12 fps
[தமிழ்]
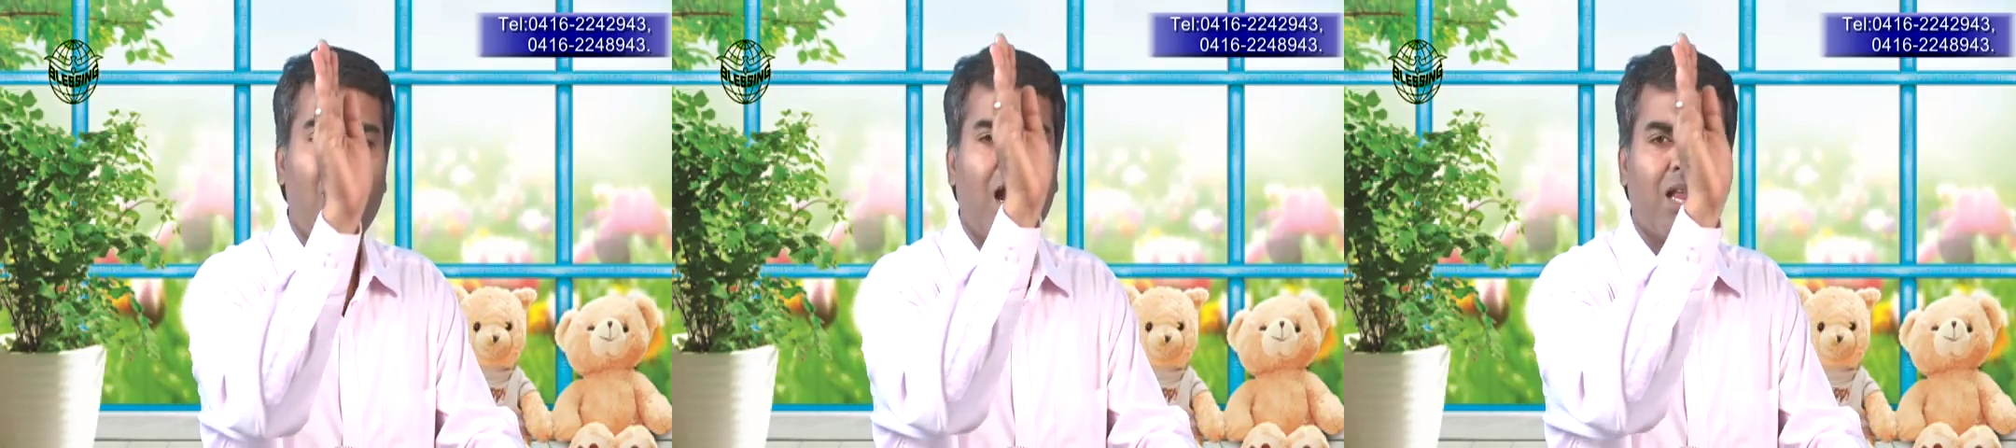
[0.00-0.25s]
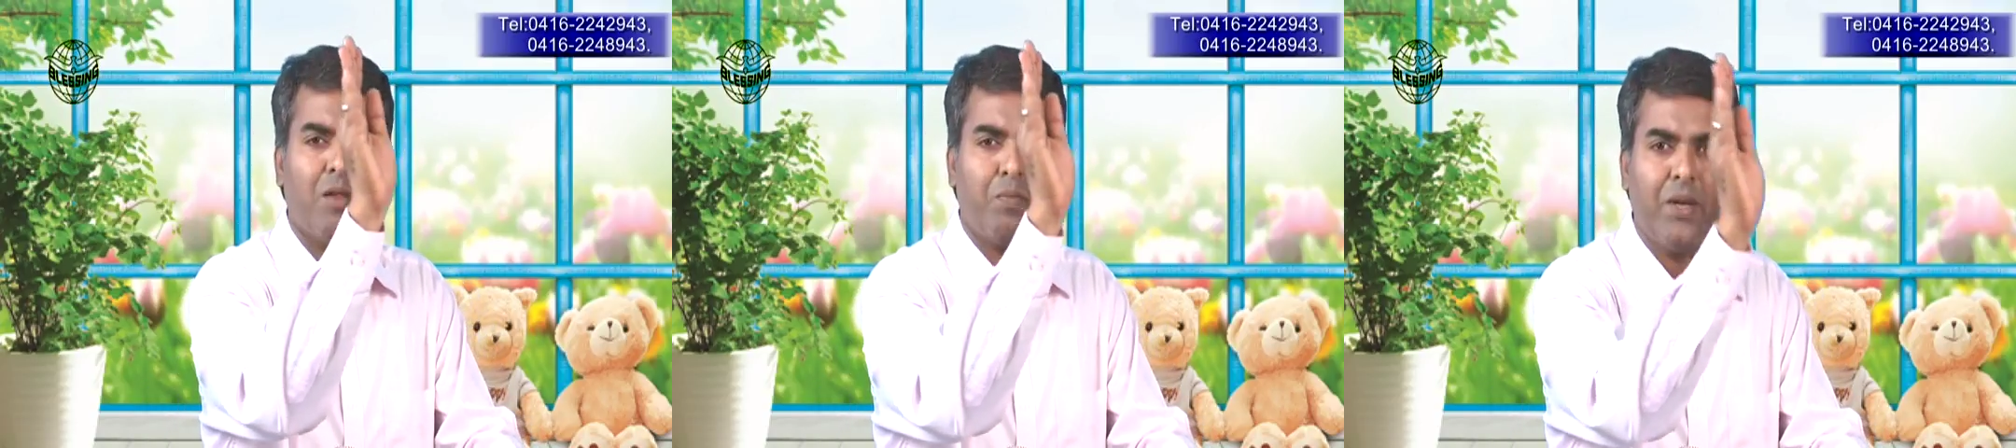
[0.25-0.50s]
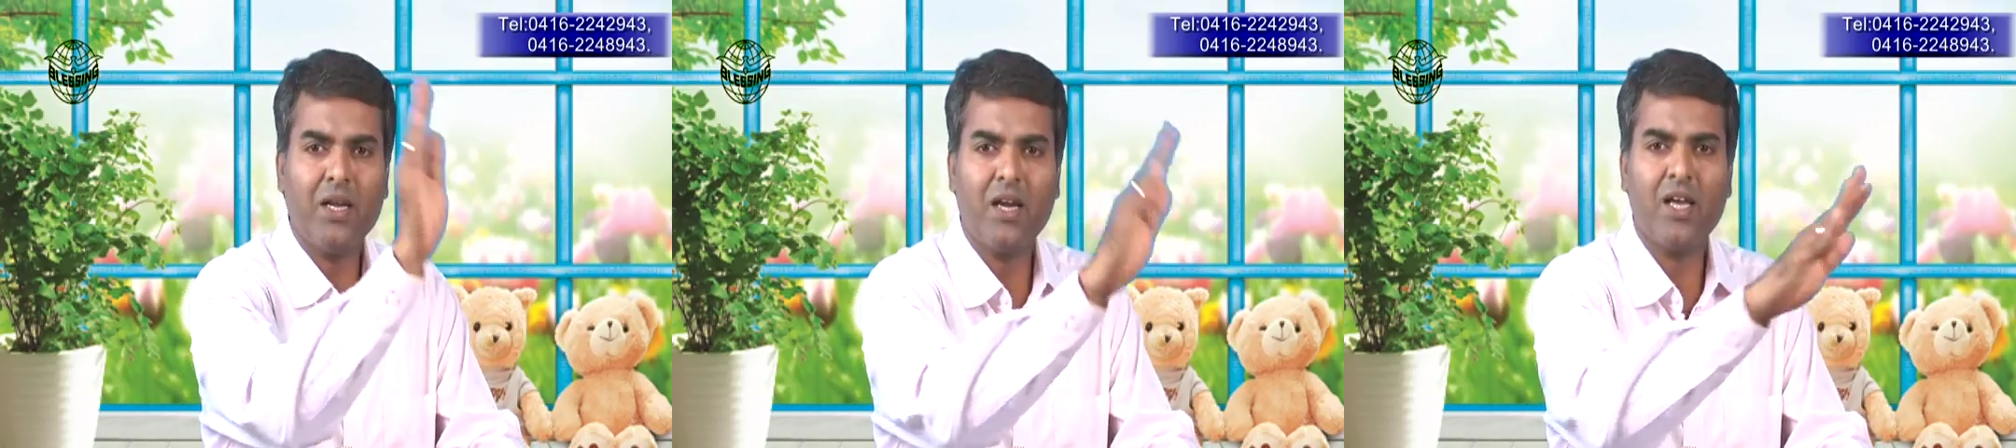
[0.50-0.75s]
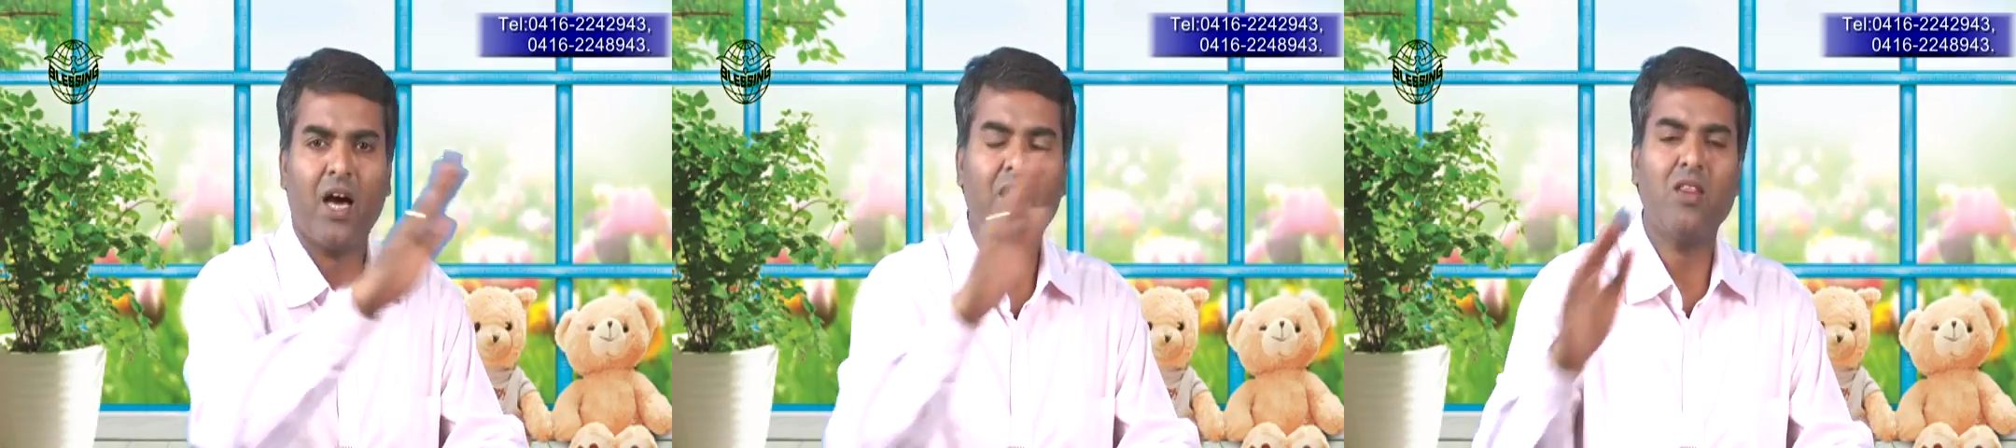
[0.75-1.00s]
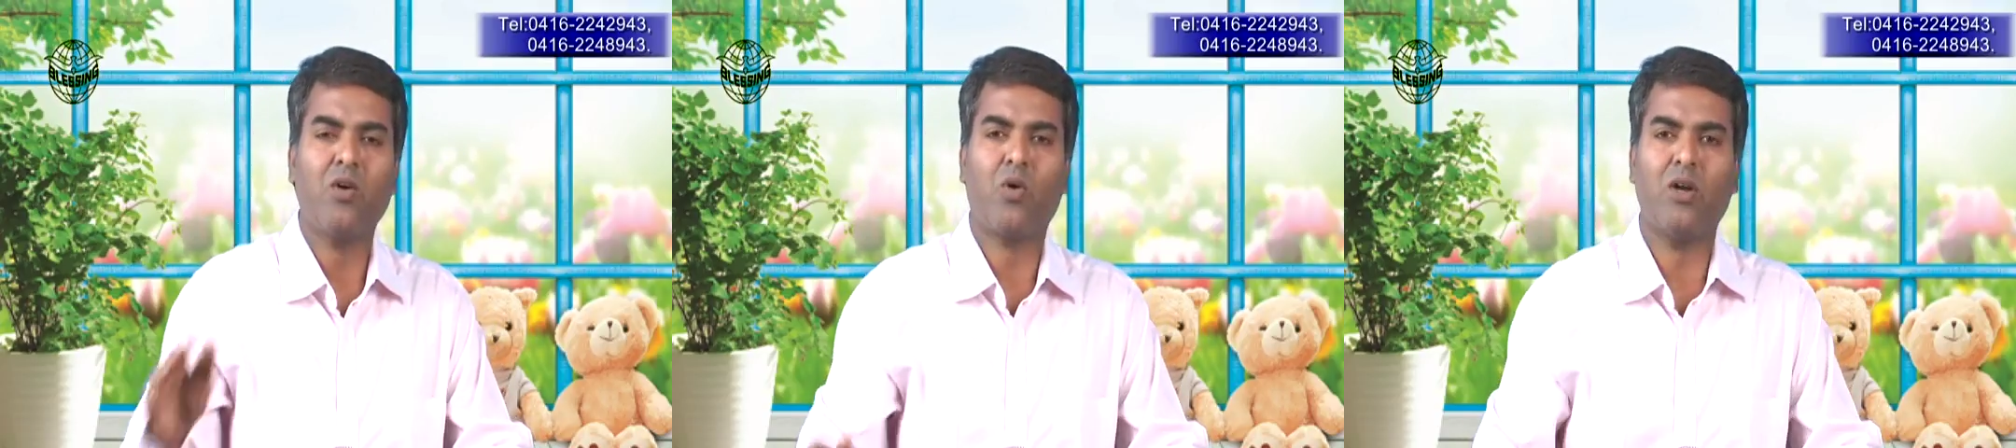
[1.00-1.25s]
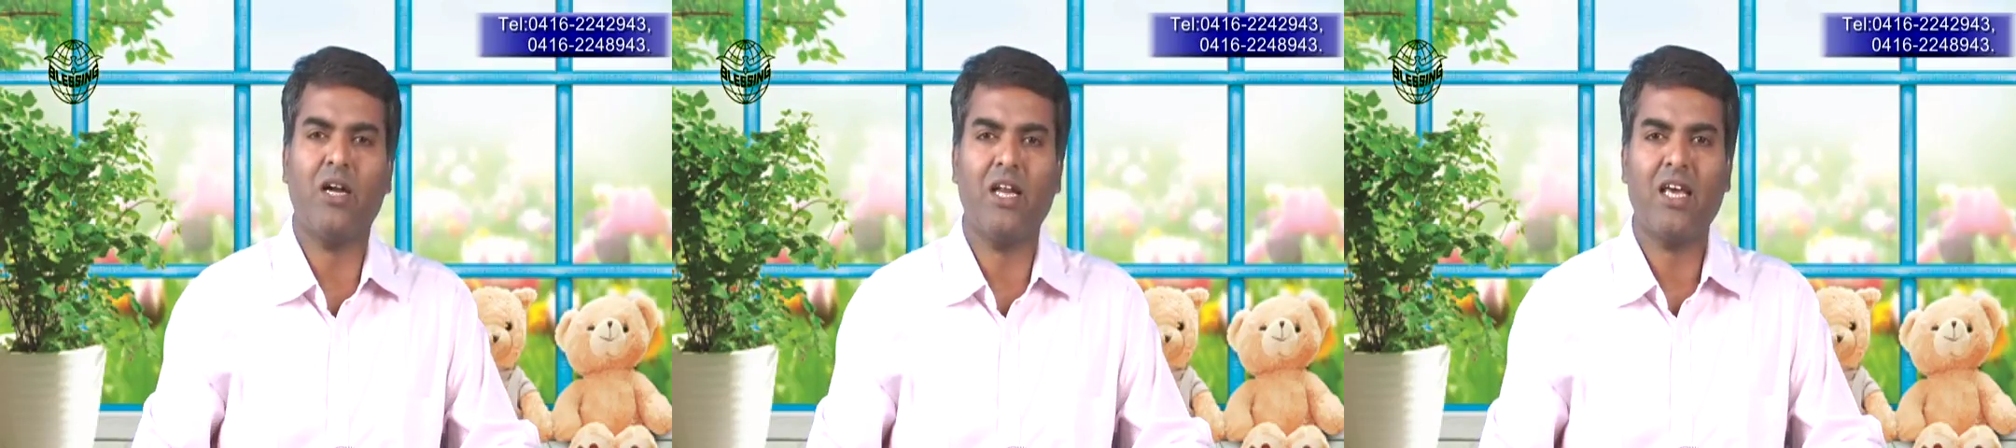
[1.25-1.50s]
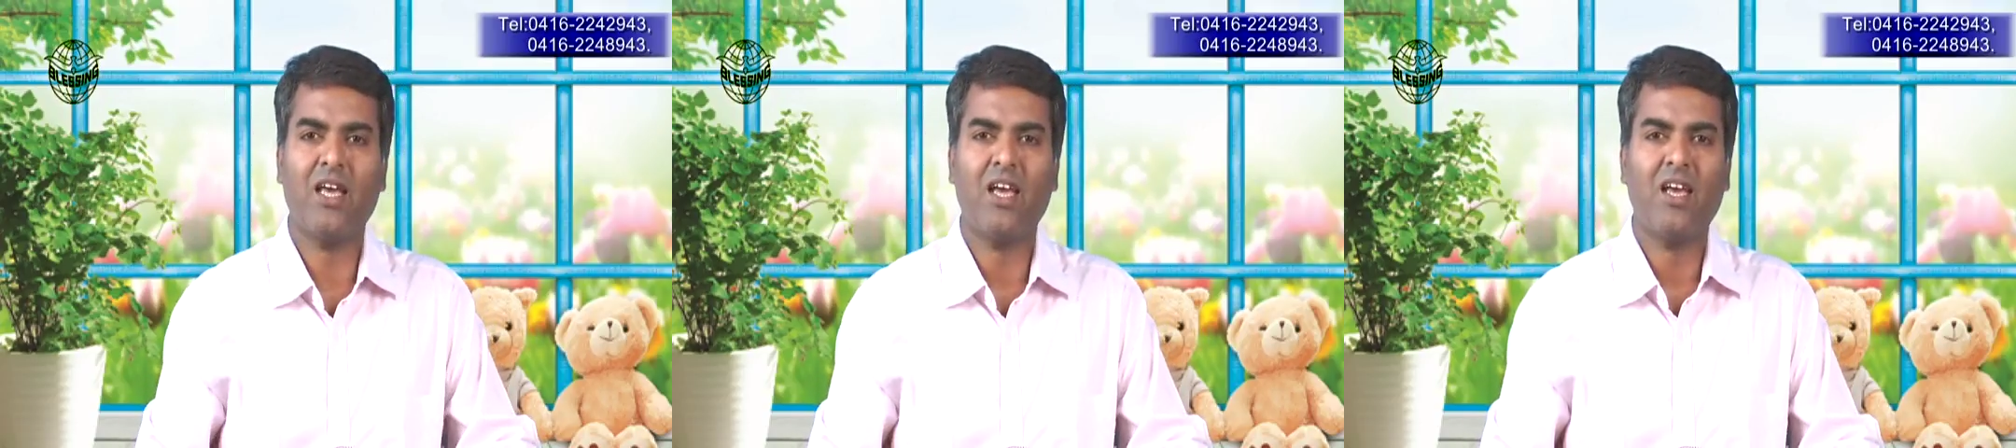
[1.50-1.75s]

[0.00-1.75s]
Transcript: அல்லது பின்னணி அறிந்து கொண்ட நீ